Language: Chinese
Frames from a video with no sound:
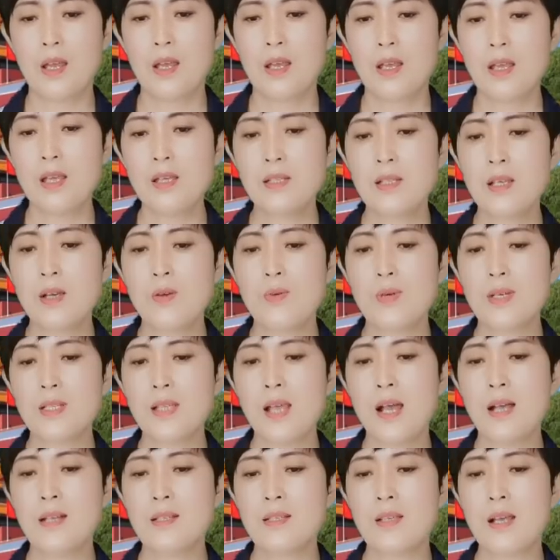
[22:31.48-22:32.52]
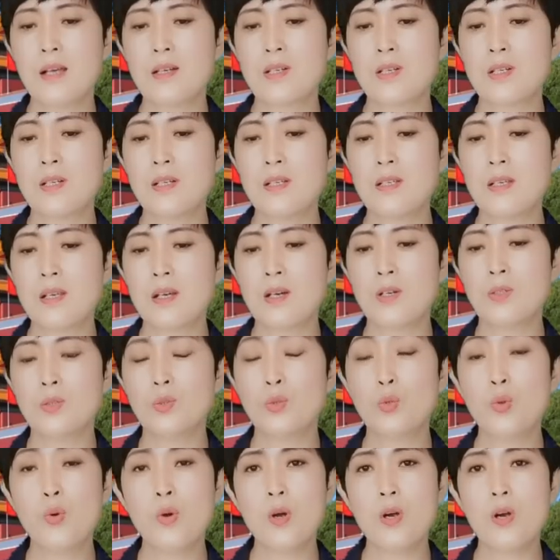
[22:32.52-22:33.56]
一些国家想实
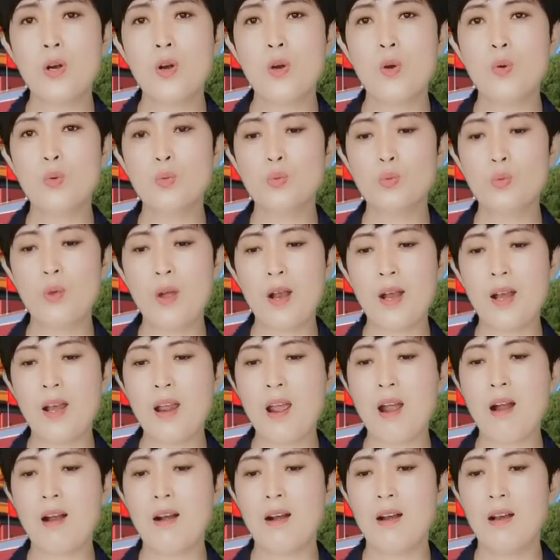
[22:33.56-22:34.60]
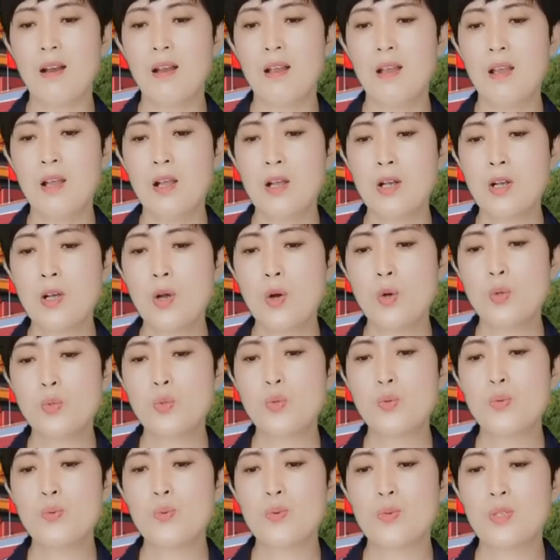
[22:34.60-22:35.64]
行脱钩断链，构
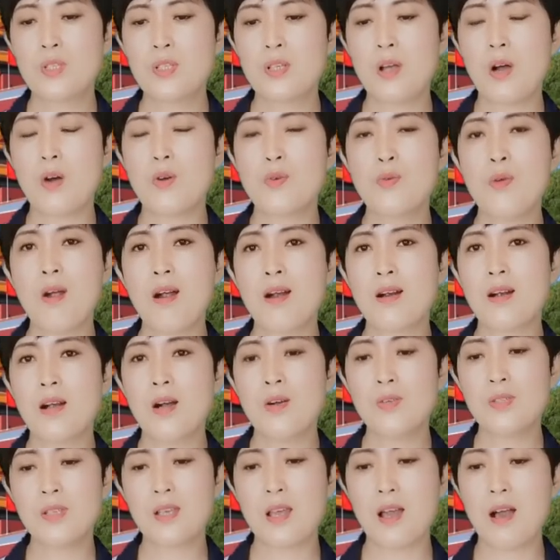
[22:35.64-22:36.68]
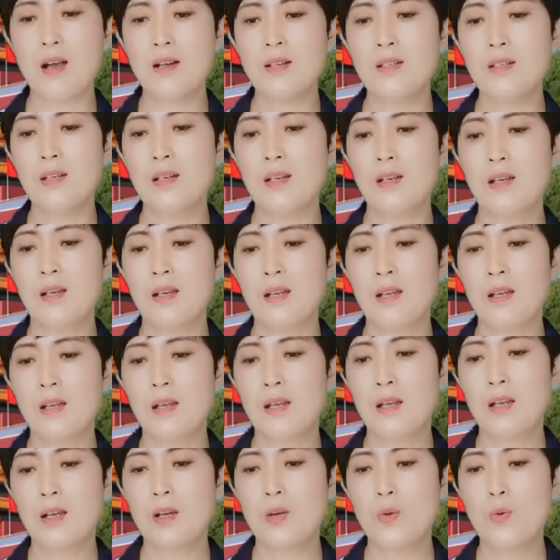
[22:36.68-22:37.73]
筑小院高墙，
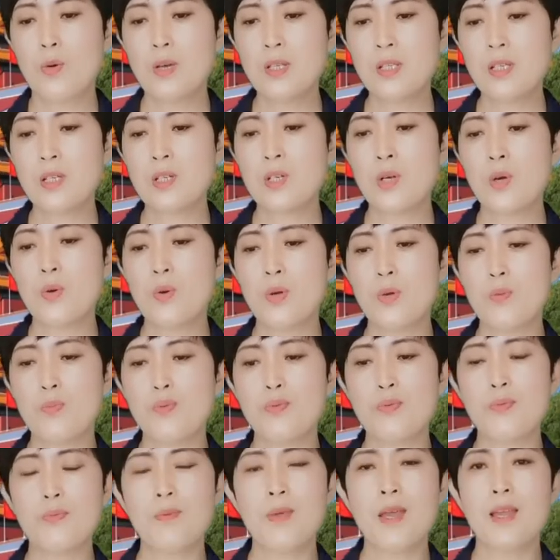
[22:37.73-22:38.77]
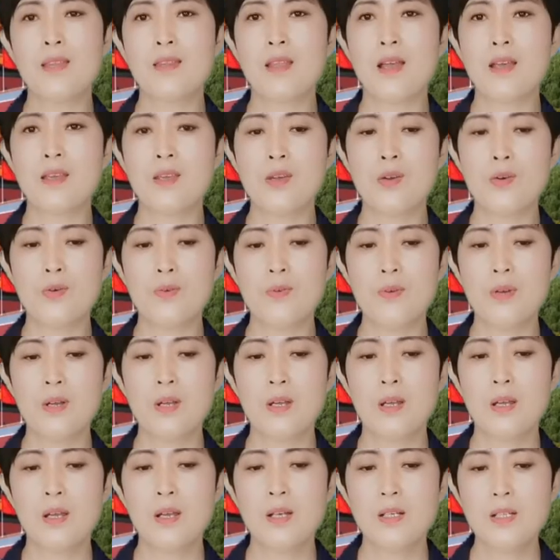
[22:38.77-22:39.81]
国际社会普遍担忧，
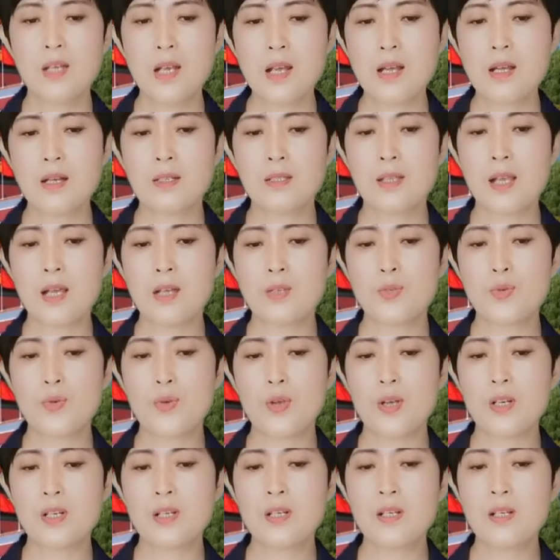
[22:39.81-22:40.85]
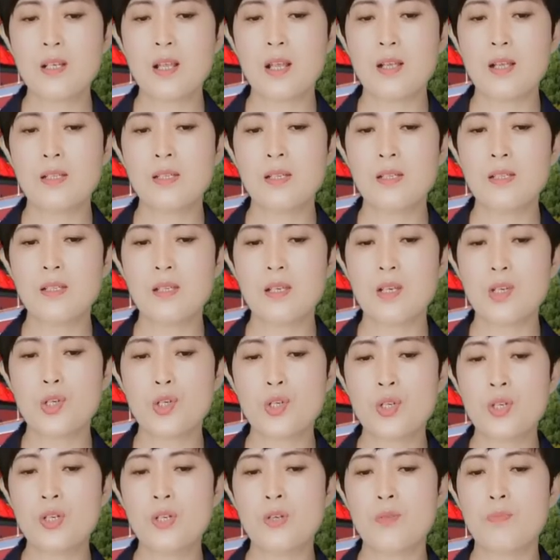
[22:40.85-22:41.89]
这样下去，世界经济
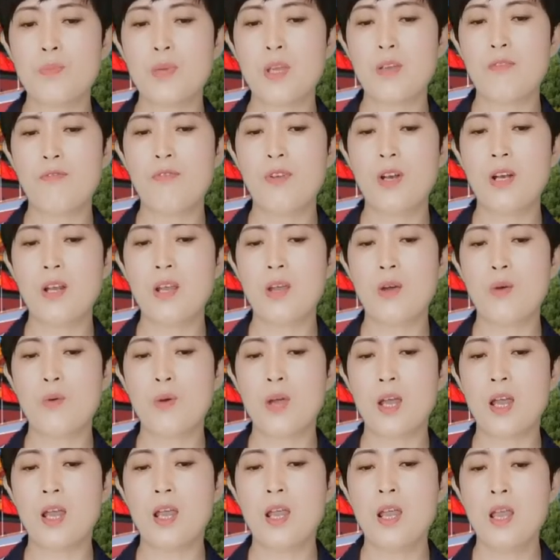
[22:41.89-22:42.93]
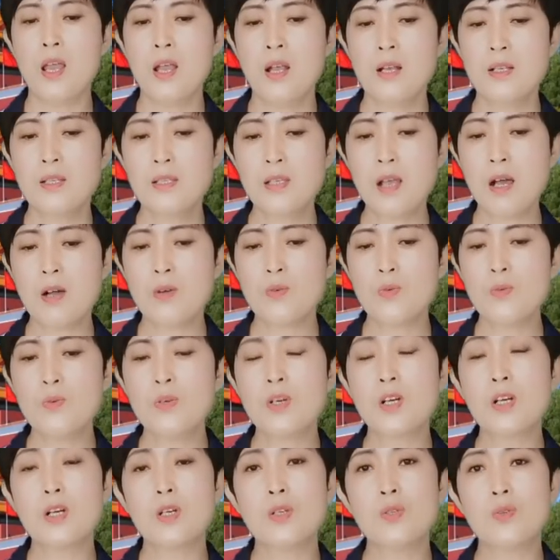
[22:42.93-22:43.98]
势必分裂为相互
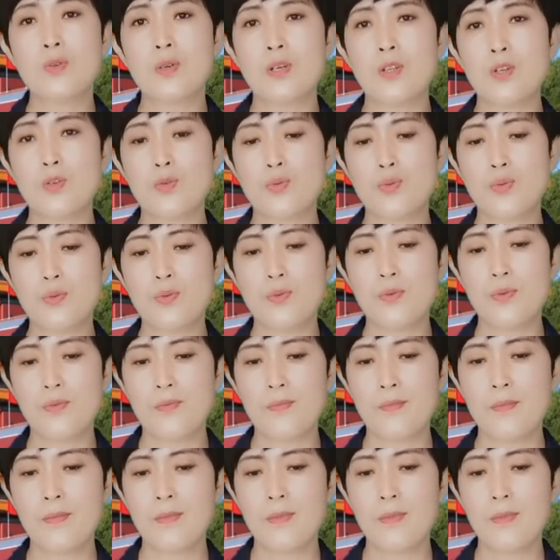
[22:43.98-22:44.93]
隔绝的区域。